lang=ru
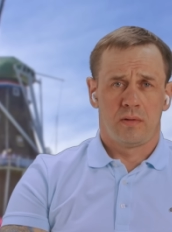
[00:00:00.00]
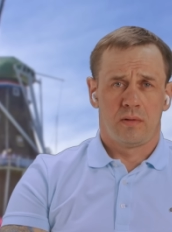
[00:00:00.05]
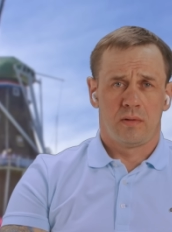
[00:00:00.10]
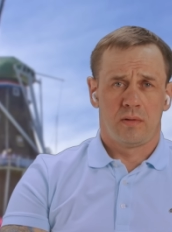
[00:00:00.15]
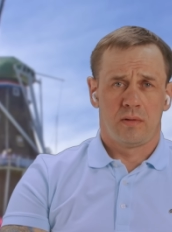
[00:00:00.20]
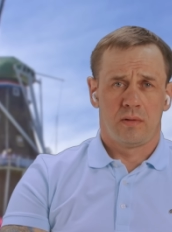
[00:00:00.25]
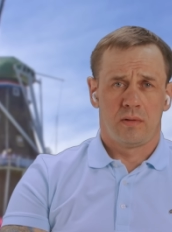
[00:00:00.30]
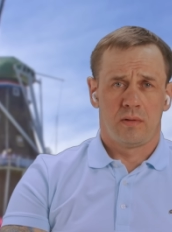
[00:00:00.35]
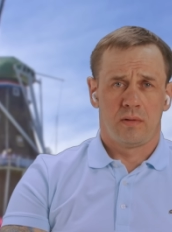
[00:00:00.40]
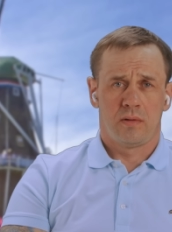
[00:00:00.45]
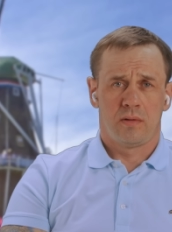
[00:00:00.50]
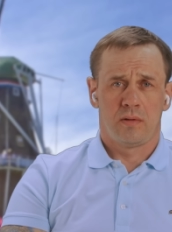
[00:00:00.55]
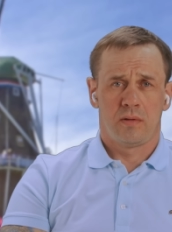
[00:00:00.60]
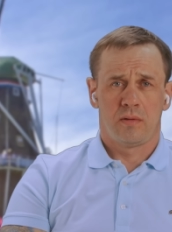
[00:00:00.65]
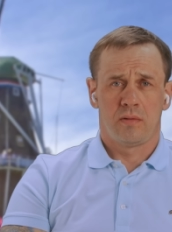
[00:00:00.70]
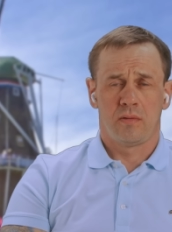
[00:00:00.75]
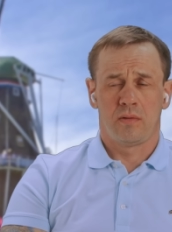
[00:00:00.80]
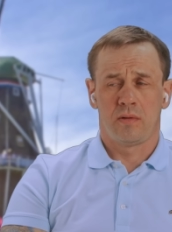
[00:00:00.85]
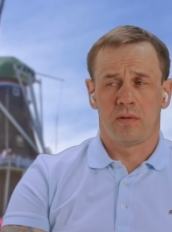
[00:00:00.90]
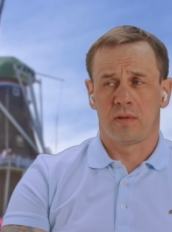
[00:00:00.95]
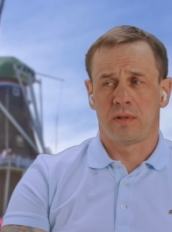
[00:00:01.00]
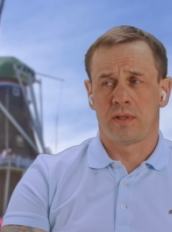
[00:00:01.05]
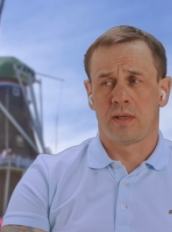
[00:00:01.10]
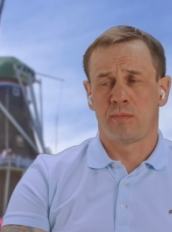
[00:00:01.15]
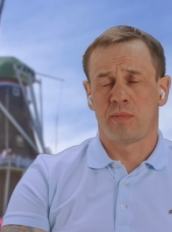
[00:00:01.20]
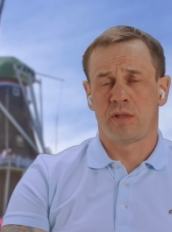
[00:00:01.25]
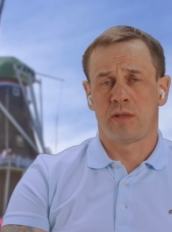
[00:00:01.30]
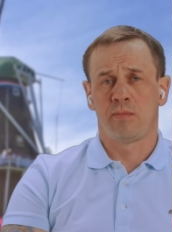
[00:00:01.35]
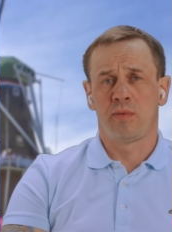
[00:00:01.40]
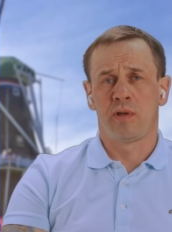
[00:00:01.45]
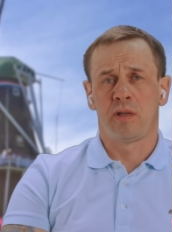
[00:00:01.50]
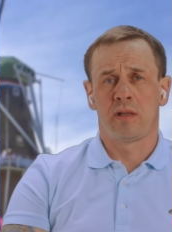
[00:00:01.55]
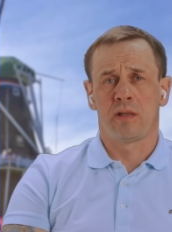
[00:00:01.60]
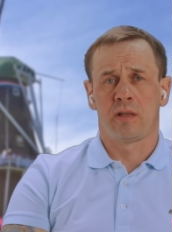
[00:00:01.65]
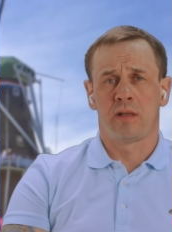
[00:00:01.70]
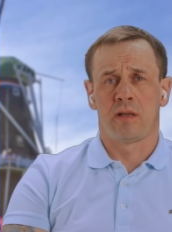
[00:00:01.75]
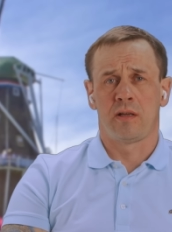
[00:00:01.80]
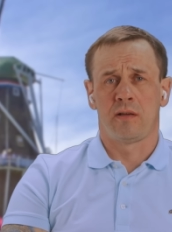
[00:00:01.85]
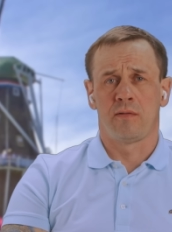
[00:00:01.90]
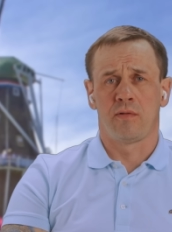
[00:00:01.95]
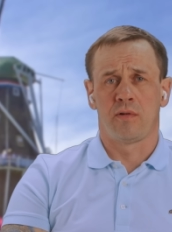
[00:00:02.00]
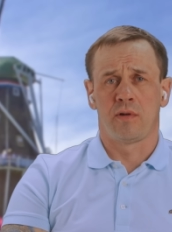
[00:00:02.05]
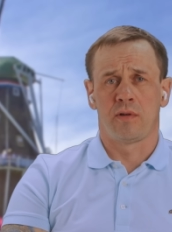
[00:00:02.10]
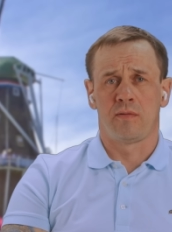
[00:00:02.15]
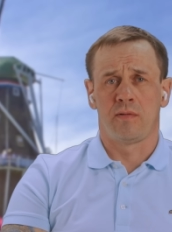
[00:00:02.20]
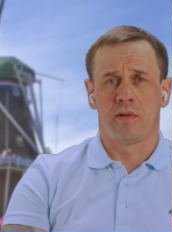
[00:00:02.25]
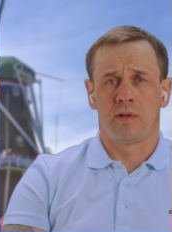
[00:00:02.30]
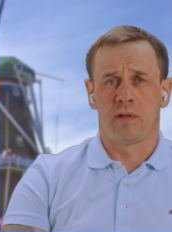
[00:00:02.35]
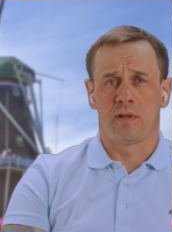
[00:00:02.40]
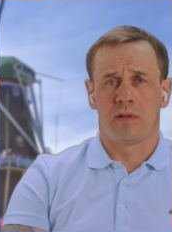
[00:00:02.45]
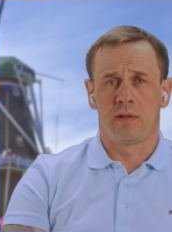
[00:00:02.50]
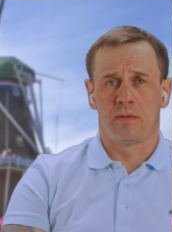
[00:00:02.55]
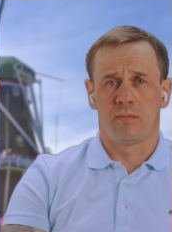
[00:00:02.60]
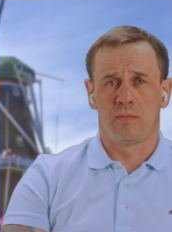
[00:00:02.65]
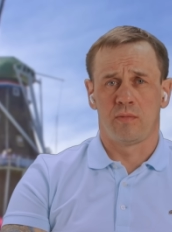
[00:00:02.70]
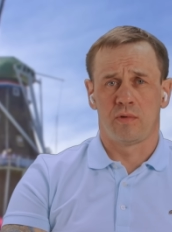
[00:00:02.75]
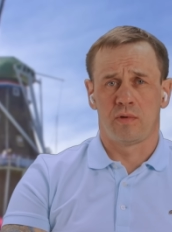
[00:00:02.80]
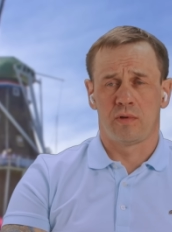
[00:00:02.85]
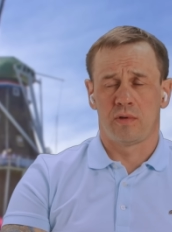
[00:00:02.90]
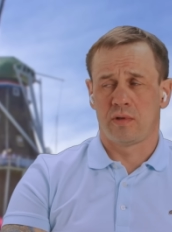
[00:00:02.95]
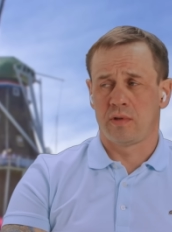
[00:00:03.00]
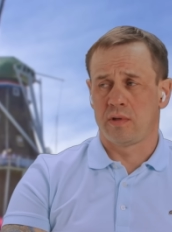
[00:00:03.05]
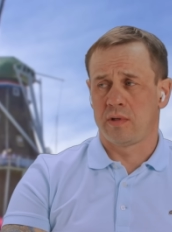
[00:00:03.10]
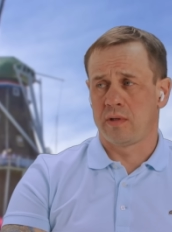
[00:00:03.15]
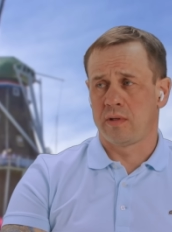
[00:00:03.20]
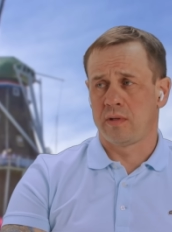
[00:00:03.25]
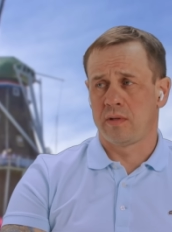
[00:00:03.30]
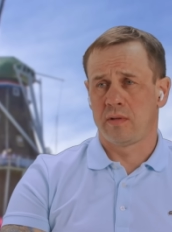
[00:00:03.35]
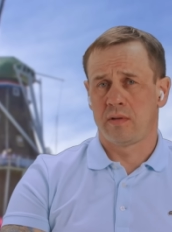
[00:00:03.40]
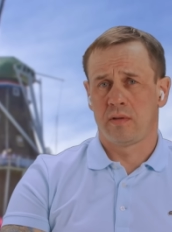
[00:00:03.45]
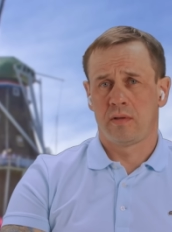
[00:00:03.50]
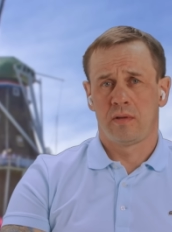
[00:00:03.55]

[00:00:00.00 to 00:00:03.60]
Все, доброго, до Ты сам себе тогда на него ответить не можешь, да?